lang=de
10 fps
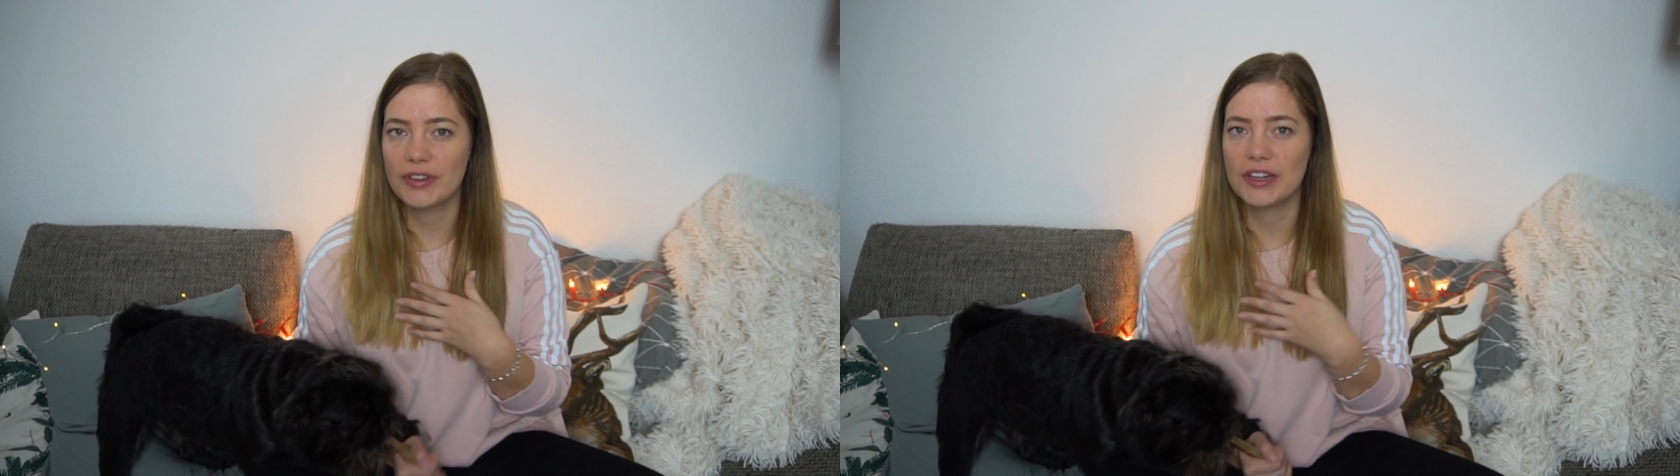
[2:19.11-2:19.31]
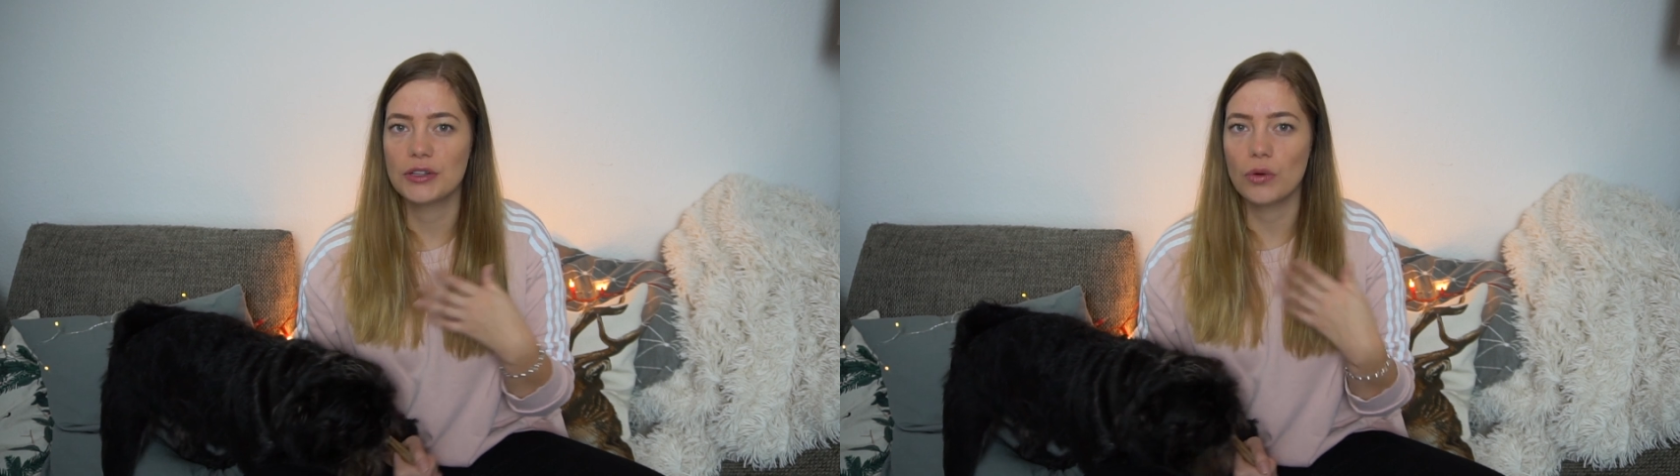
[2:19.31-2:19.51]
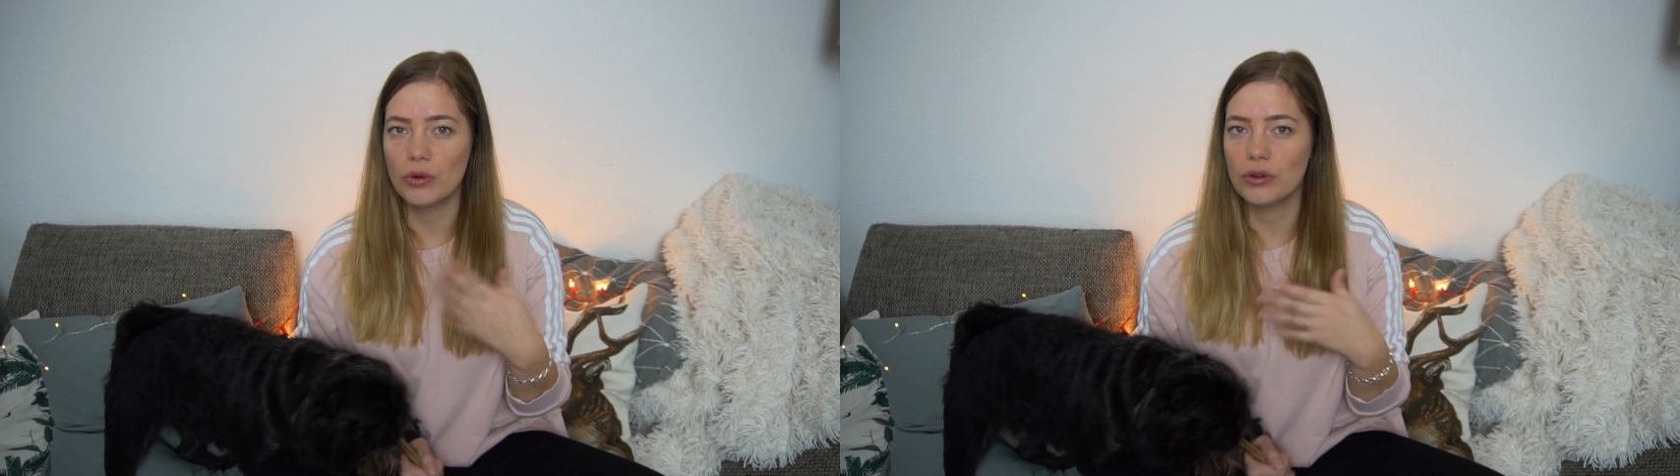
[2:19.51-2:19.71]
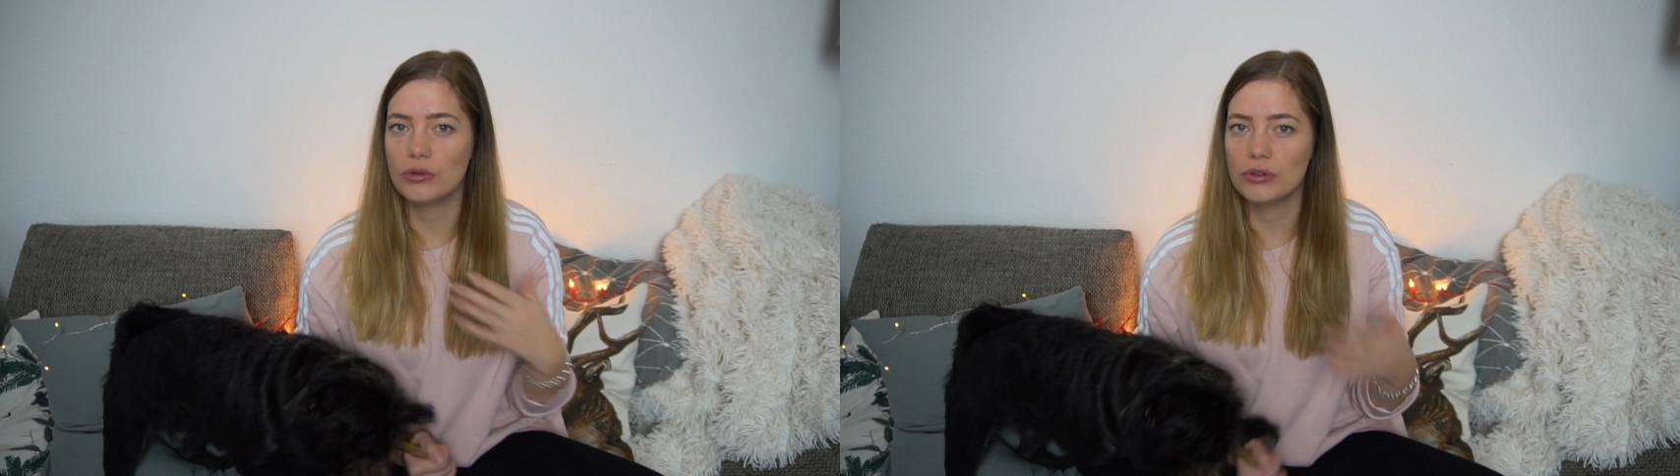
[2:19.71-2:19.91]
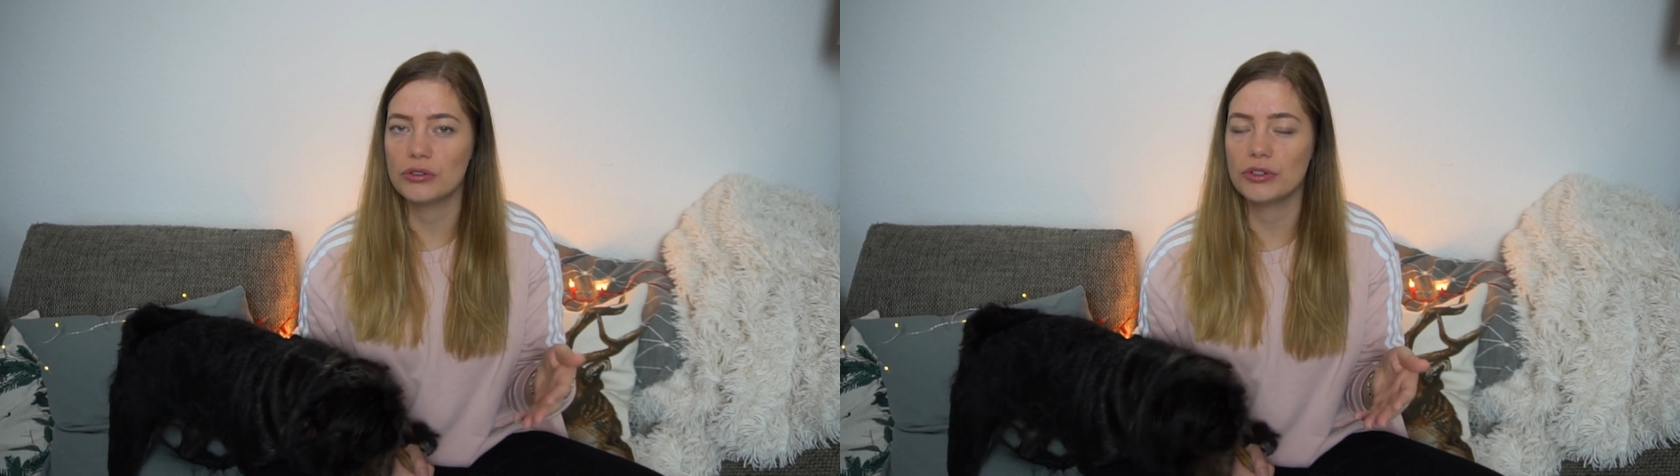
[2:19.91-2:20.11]
wenn ich ohne
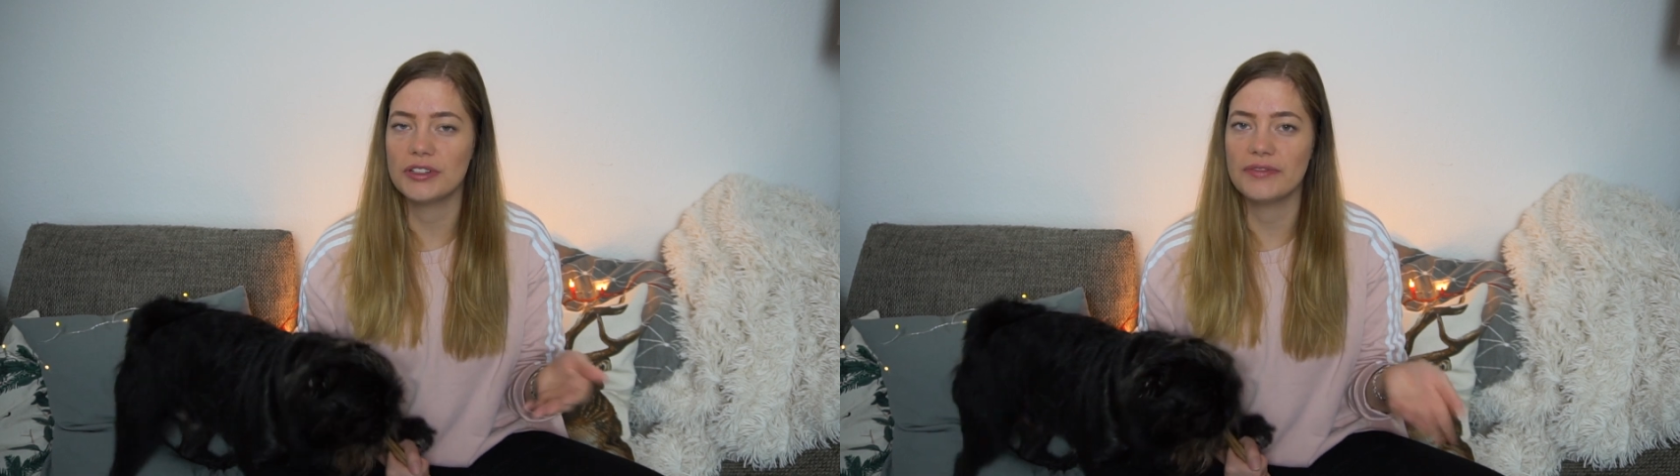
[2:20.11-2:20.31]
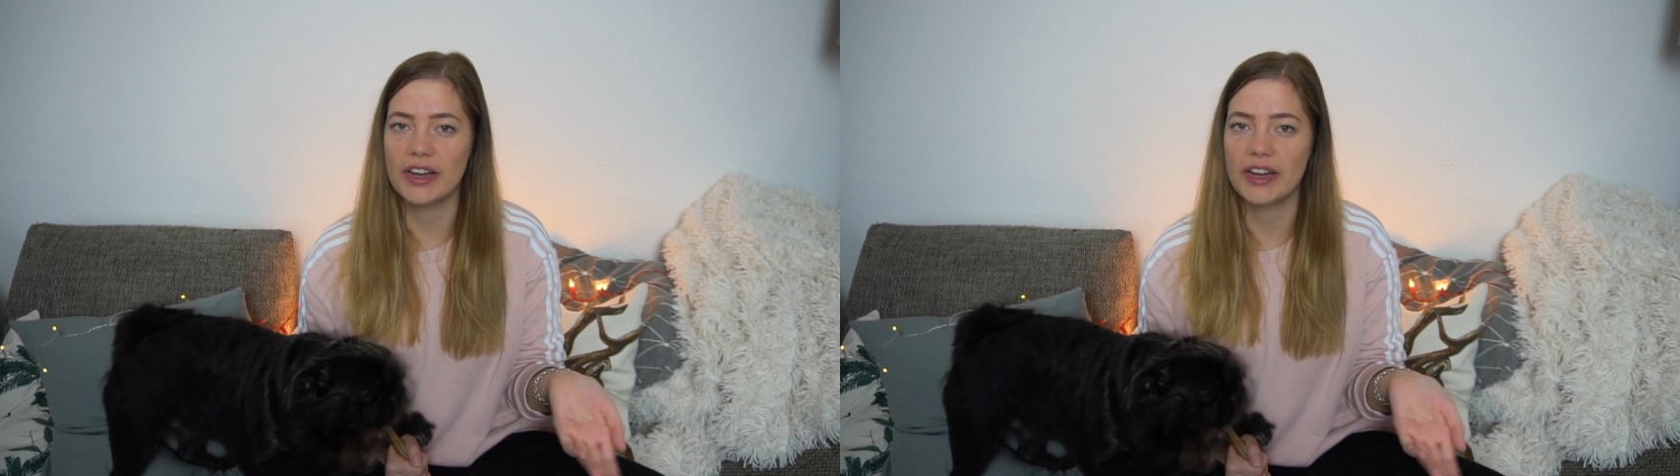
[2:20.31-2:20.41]
Hund durch den